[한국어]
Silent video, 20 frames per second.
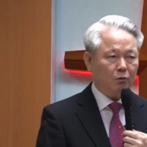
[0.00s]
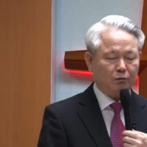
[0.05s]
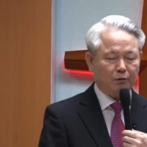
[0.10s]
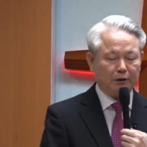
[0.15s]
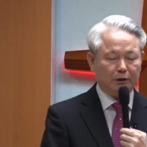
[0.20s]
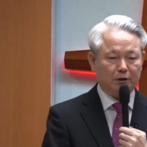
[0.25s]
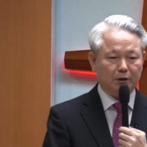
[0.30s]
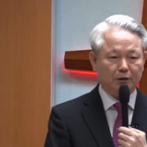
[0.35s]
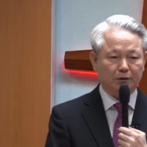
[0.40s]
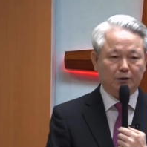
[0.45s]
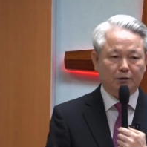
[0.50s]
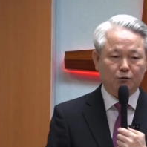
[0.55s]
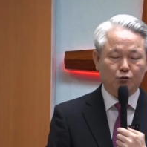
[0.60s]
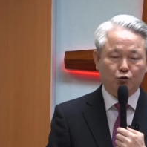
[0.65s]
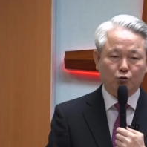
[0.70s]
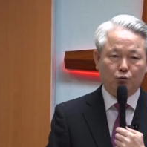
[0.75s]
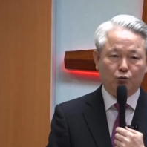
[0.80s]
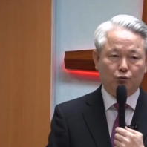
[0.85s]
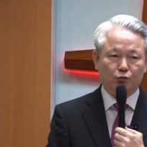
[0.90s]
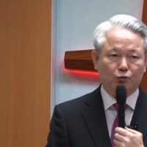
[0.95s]
굉장히
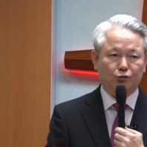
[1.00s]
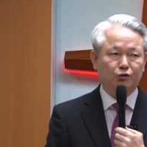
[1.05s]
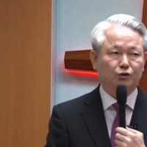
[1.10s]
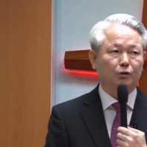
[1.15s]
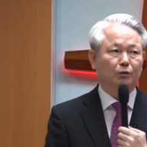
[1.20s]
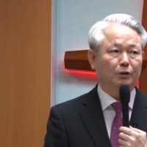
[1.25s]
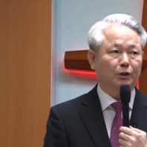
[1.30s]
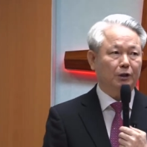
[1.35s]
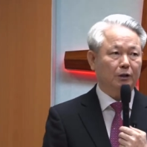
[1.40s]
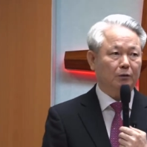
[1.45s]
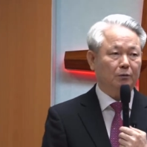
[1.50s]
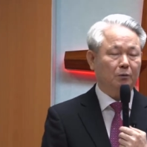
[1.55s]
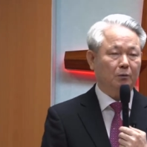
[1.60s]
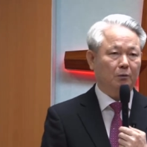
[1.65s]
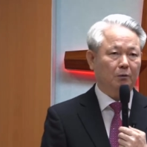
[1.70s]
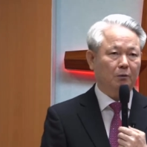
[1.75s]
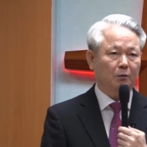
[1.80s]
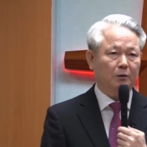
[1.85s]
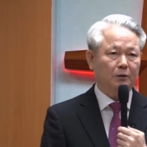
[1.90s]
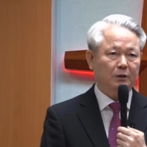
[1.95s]
종교성이
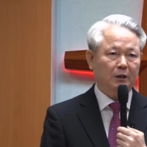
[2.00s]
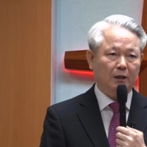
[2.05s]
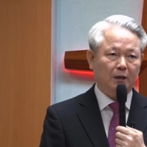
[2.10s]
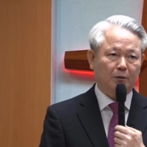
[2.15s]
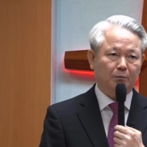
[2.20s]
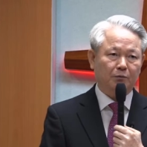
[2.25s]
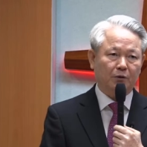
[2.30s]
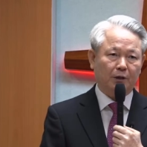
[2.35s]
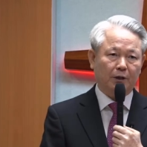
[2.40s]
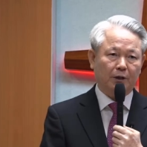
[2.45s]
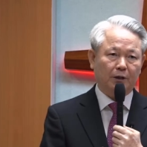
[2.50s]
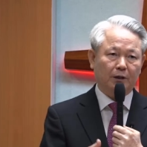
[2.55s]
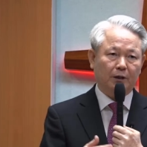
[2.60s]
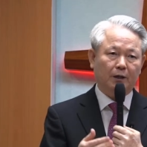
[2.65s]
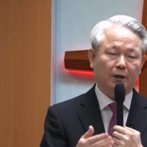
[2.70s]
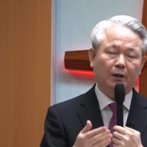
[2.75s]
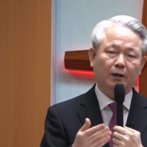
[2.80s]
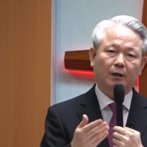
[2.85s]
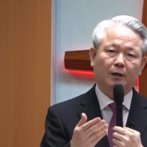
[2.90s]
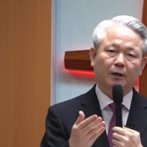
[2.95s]
있고
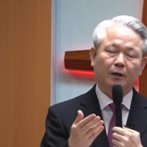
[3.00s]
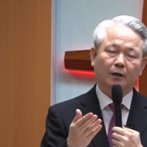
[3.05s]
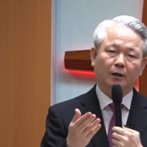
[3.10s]
사람들에게